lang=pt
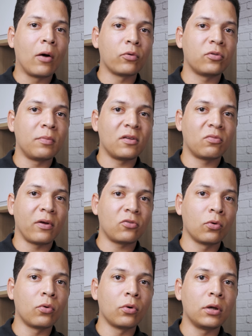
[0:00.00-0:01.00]
os meses mais
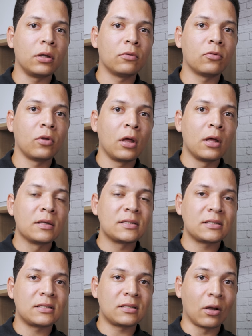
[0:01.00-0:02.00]
concorridos
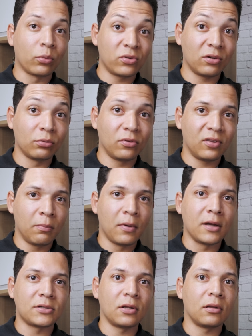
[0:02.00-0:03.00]
estão no segundo
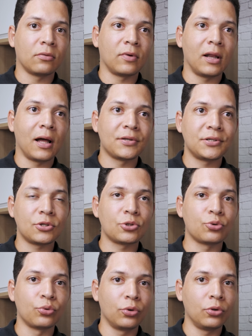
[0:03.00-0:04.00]
semestre. Então vai lá de
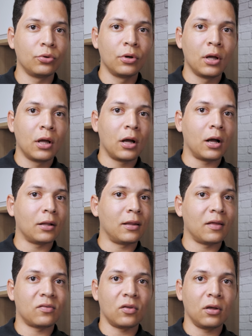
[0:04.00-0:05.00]
julho a
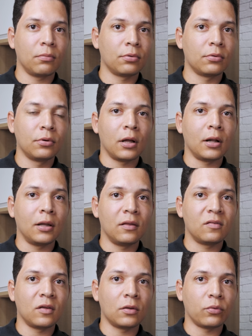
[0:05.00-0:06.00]
dezembro, ali
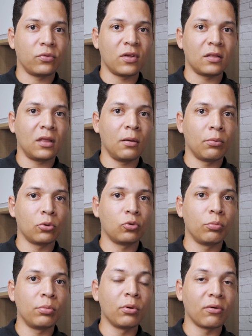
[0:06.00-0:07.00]
sendo setembro,
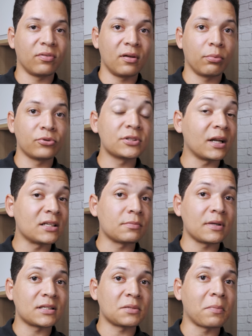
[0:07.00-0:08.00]
outubro e novembro os três
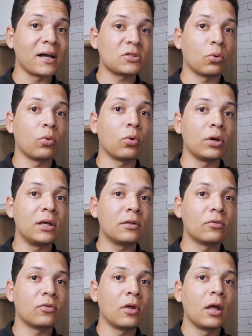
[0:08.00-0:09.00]
meses mais
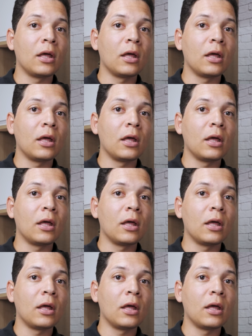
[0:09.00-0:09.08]
concorridos